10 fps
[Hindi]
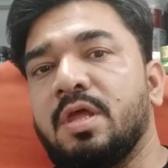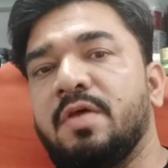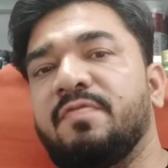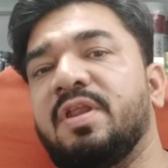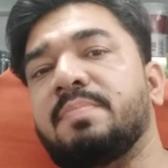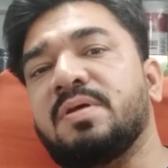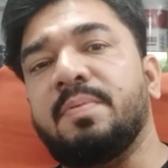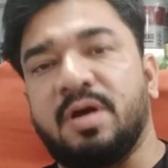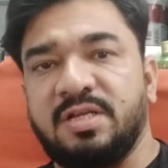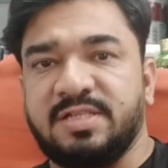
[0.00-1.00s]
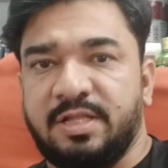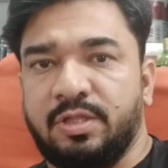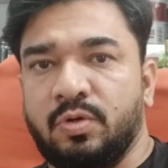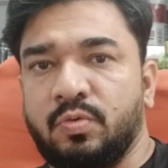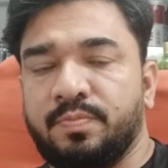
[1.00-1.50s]
फिर आप जब घर
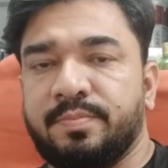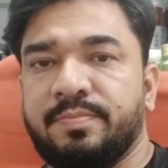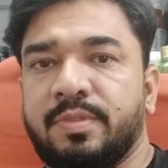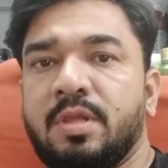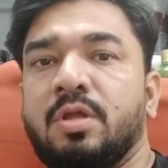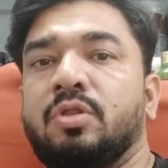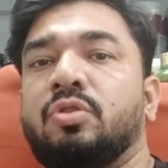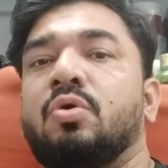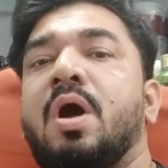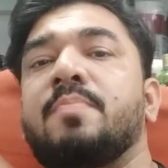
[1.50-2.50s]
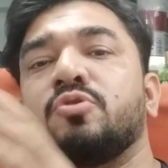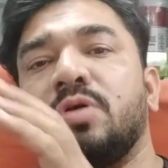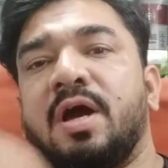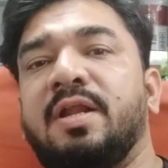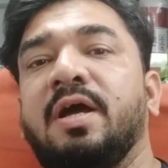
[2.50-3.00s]
जाते हो तो आप जो
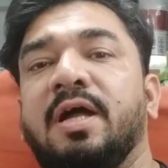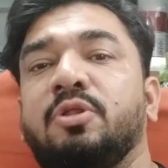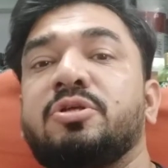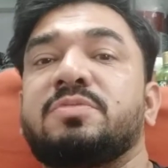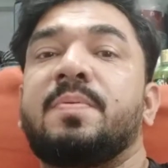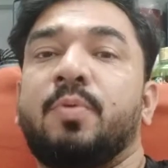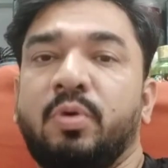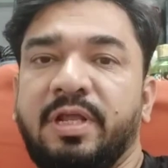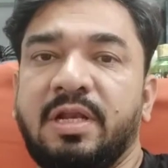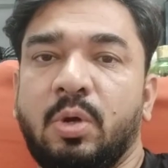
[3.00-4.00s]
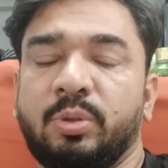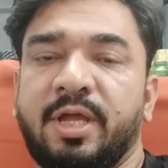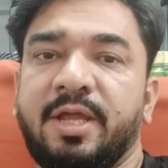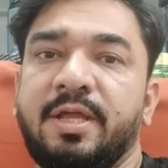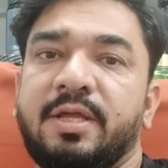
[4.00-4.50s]
खाना खाते हो जिसमें प्रोटीन होता
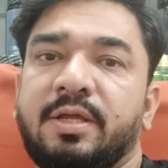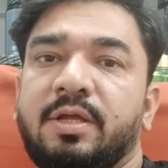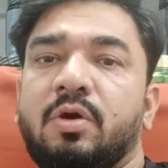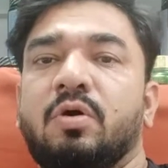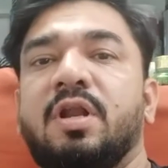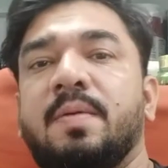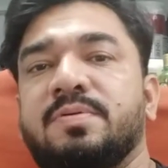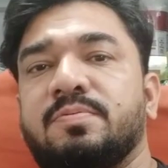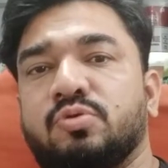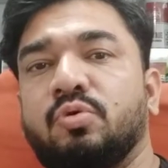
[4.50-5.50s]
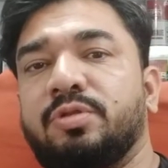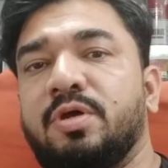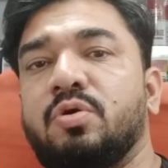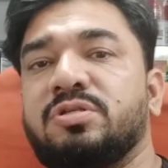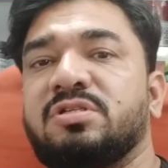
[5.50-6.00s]
है और आप जब सोते
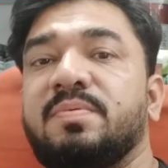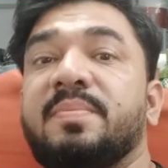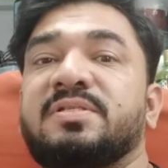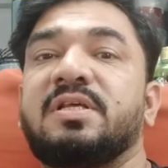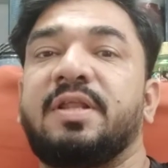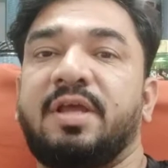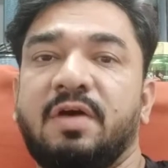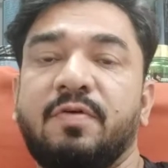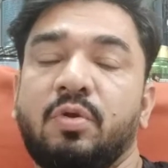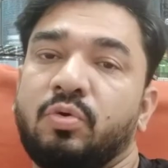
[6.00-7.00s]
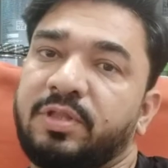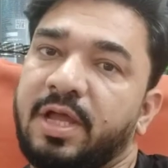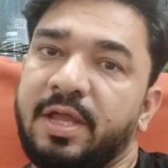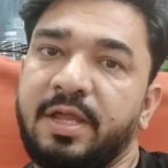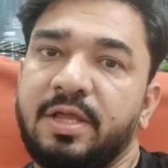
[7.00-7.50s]
हो जिसमें मसल रिकवर होता
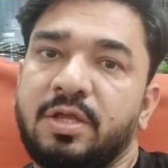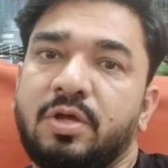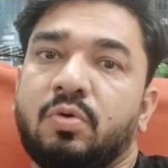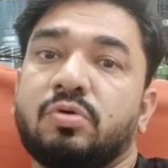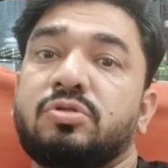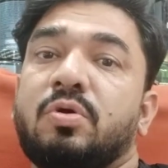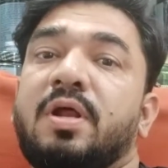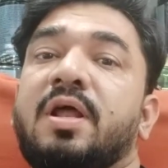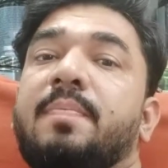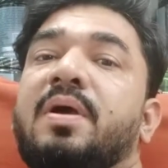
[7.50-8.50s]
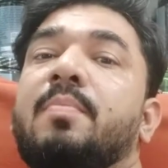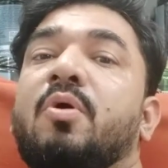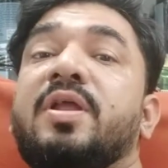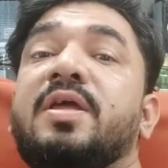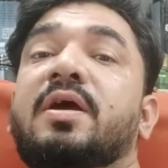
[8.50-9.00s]
है उस दौरान आपका
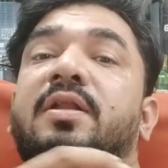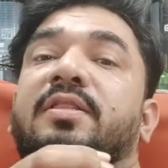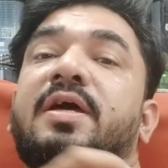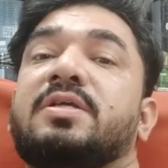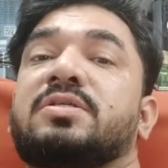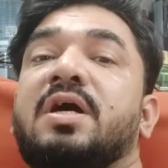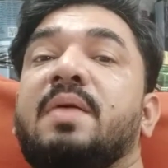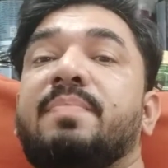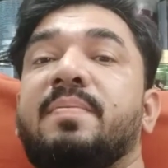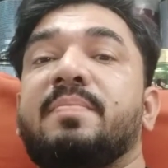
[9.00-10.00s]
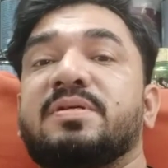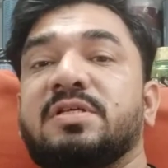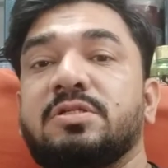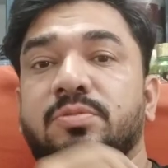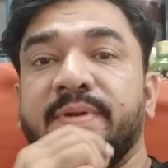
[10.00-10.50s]
बॉडी क्या करता है जहाँ पे भी
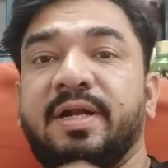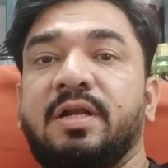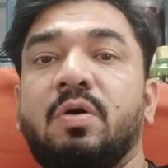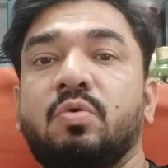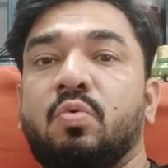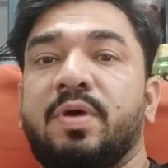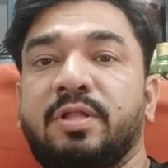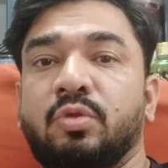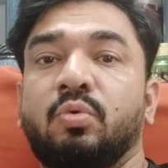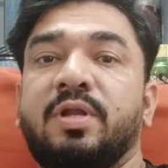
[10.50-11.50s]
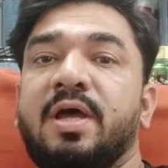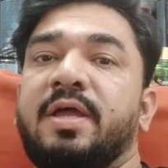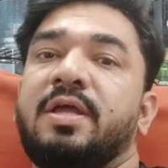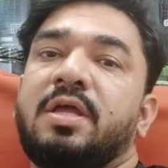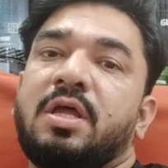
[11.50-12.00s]
मसल ब्रेकडाउन हुआ है टूटा
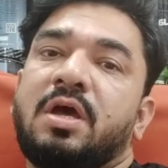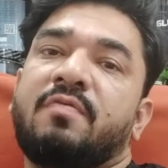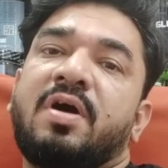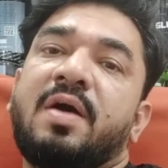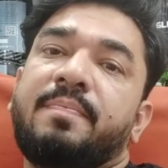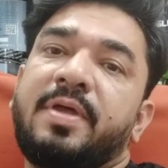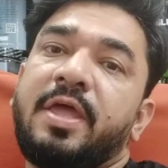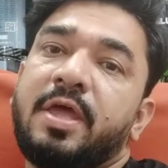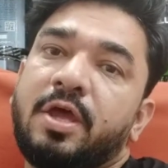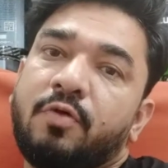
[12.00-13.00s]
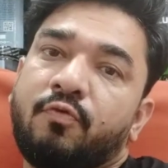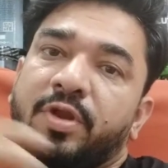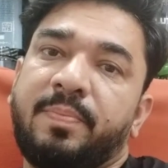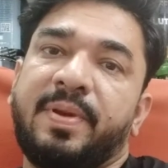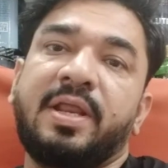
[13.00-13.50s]
है वहाँ पे वो
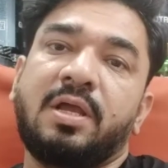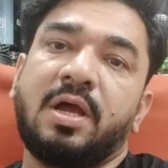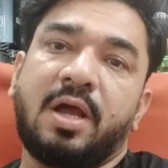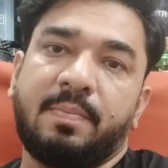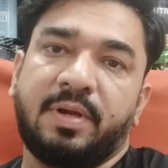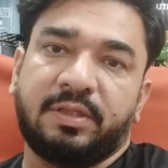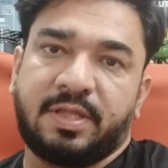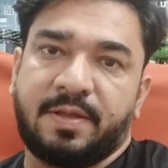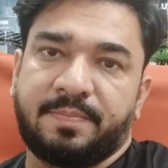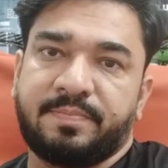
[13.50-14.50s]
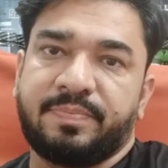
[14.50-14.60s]
रिपेयरिंग का काम करता है